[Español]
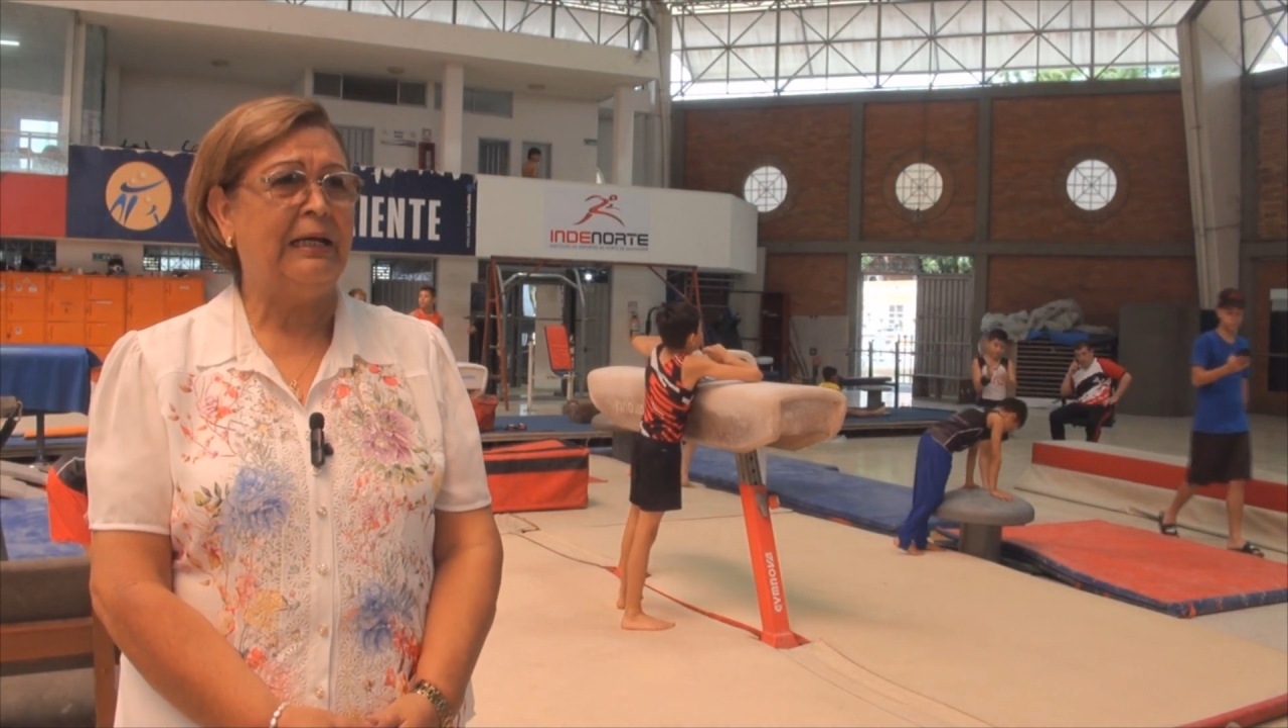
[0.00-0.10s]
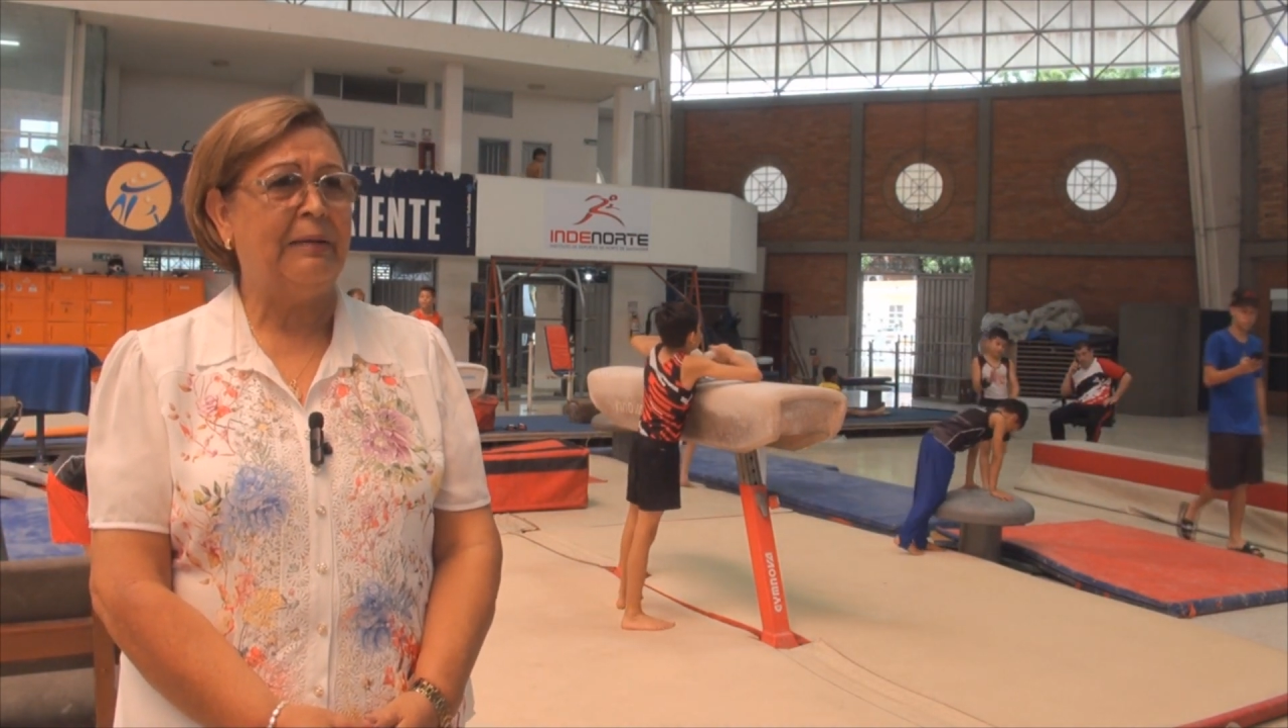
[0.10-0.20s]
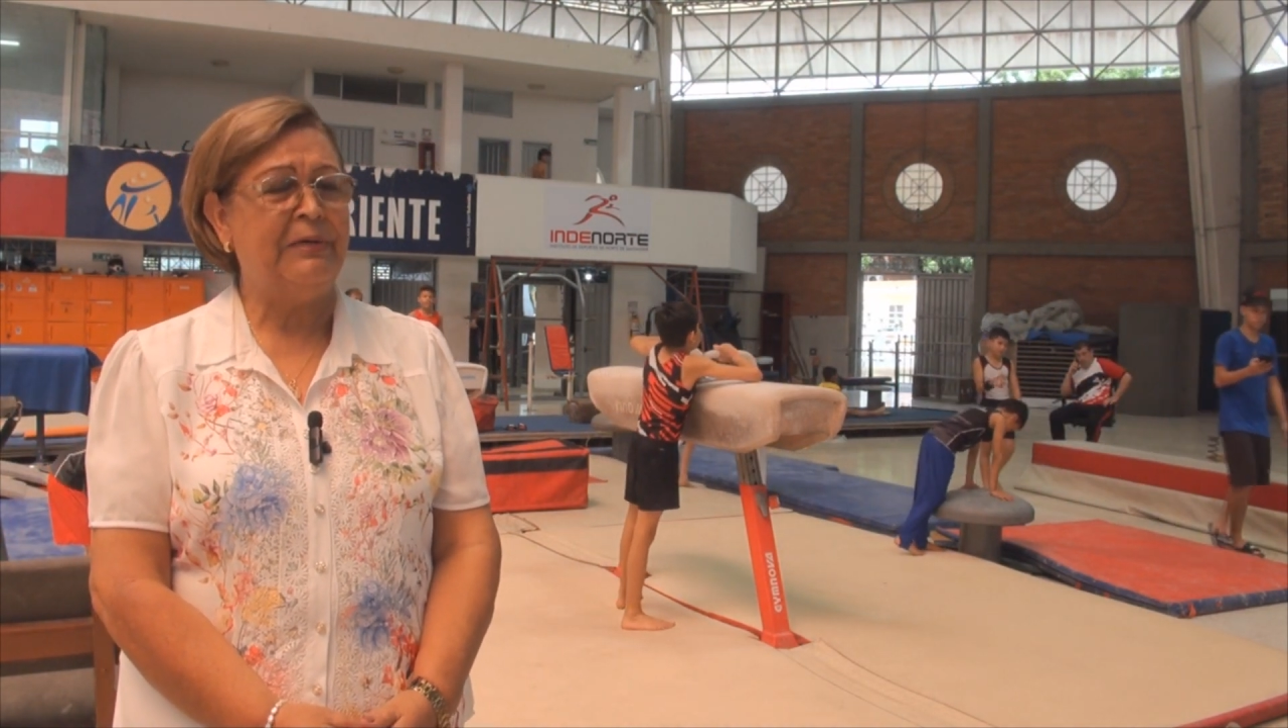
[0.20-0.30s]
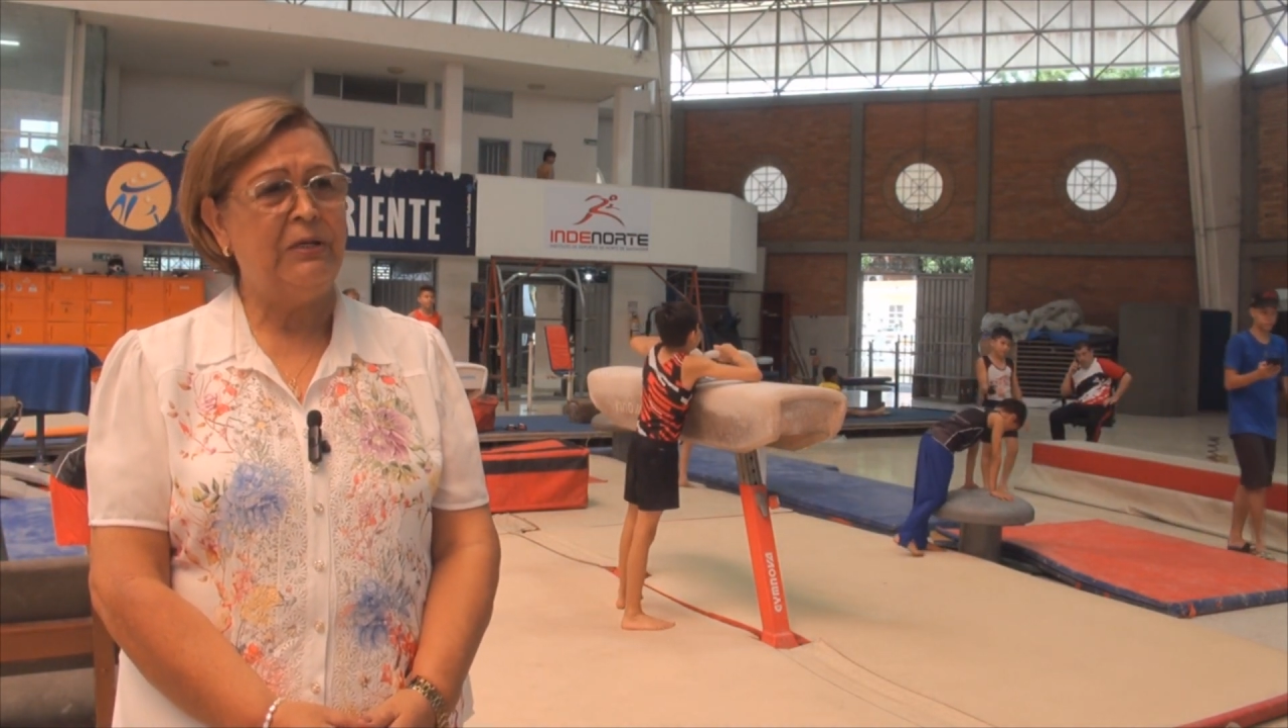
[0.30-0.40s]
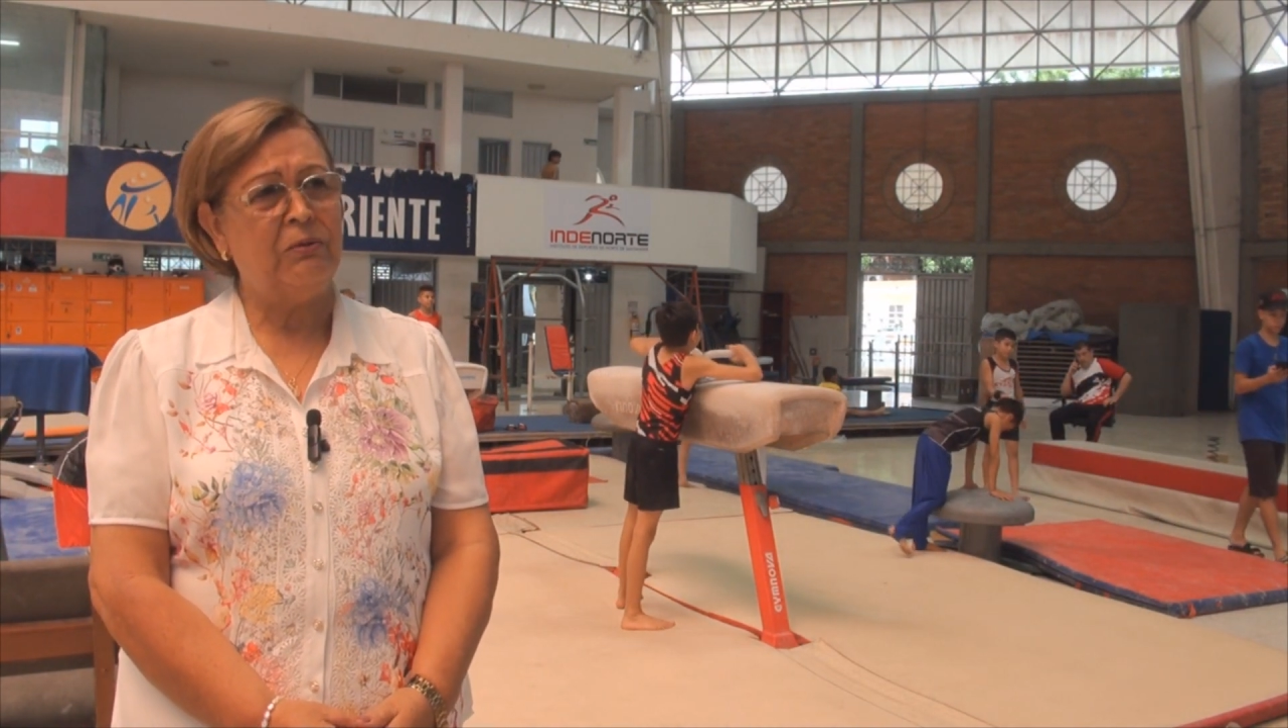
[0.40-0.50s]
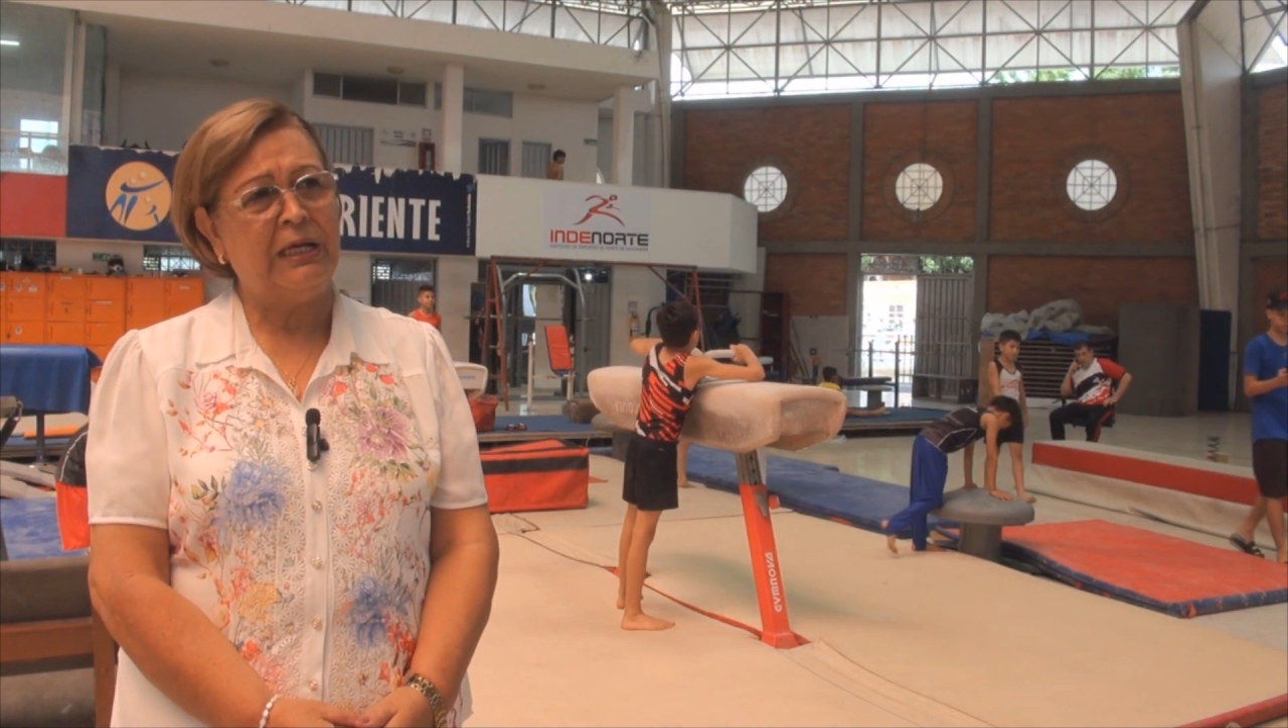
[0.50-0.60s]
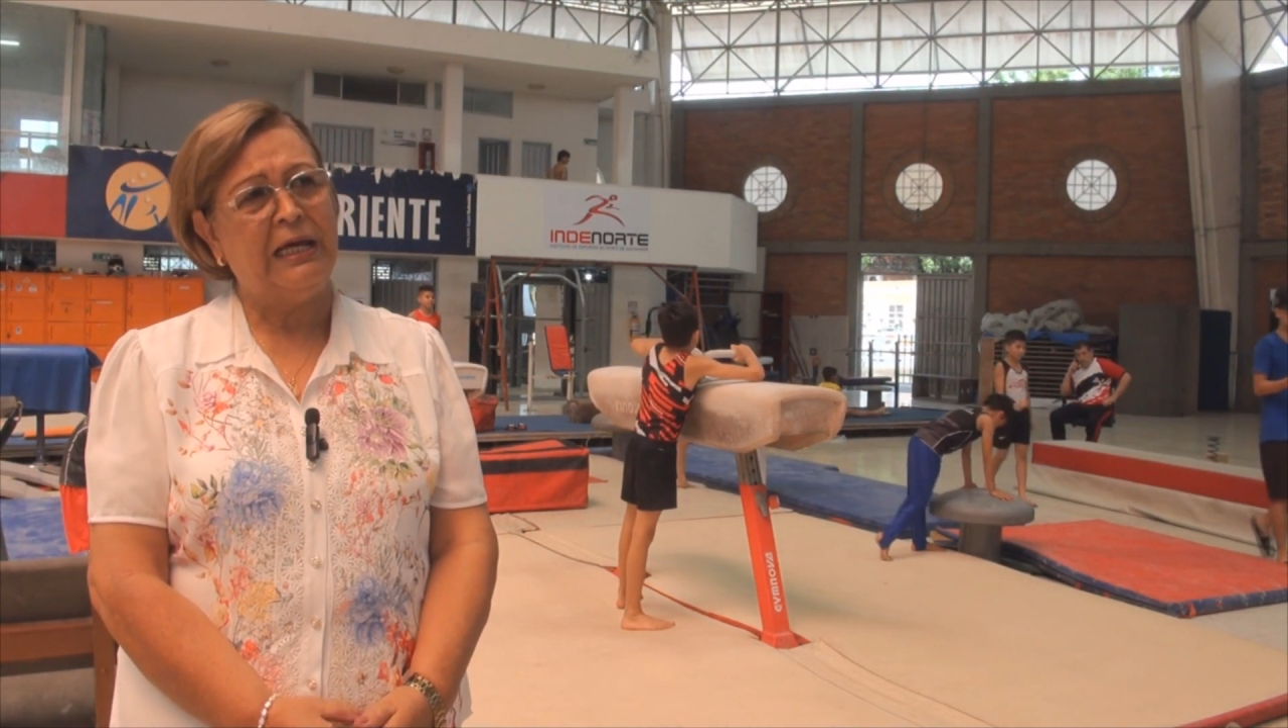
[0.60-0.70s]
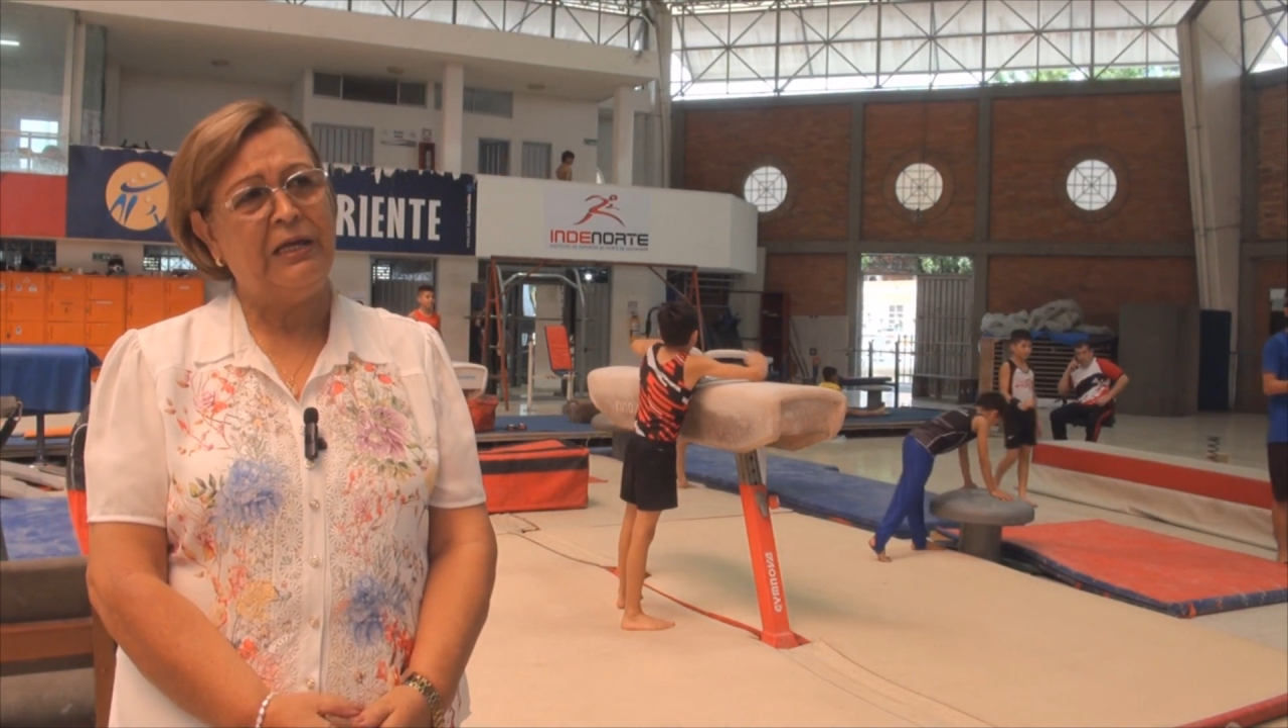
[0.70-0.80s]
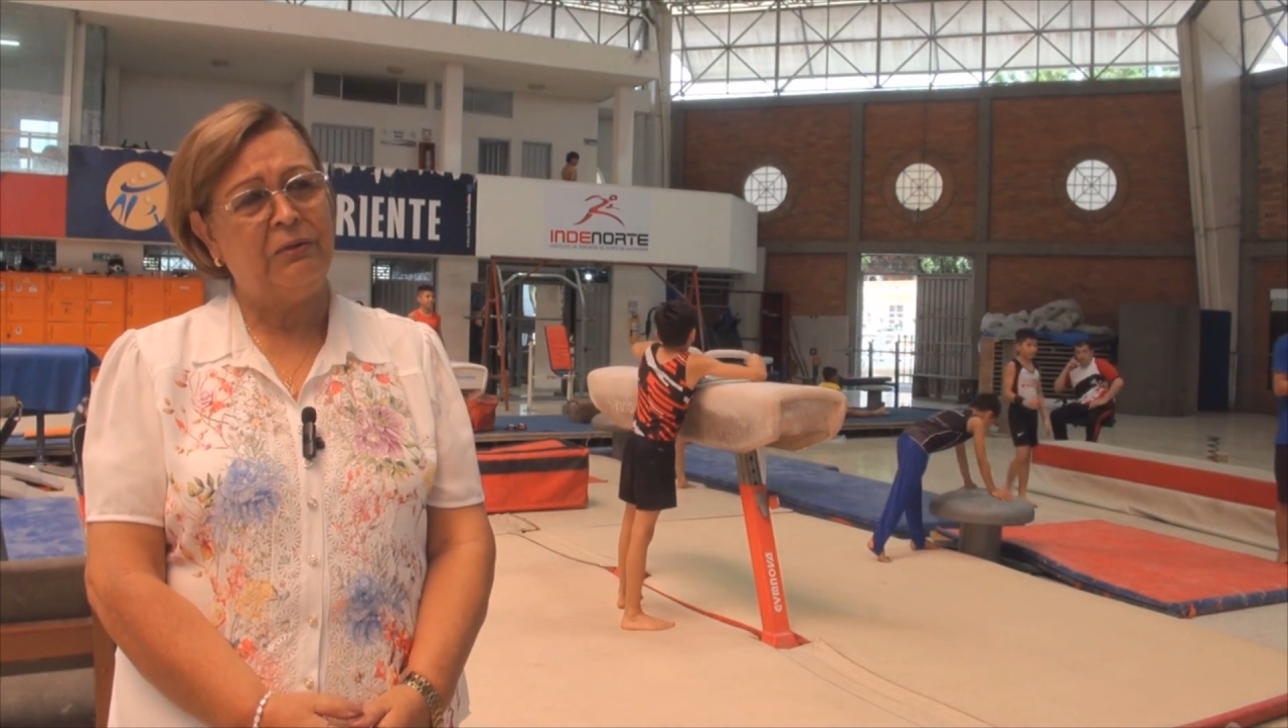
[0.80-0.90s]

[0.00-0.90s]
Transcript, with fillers: el camino que a